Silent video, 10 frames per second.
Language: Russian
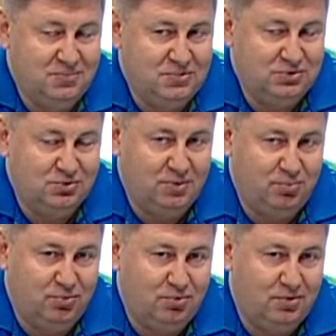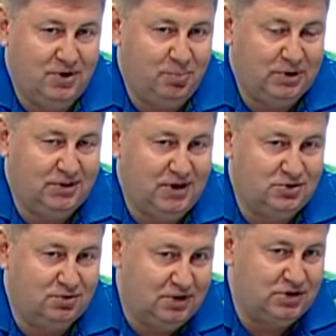Судя по
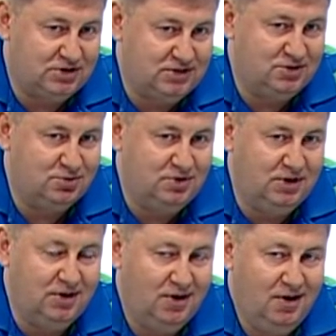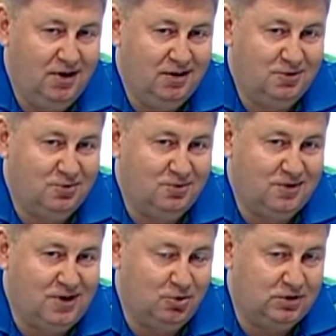репортажу, даже если судить, ну,
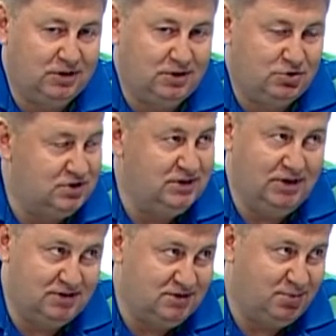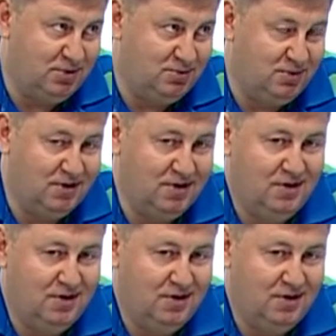кого-то это очень сильно цепануло,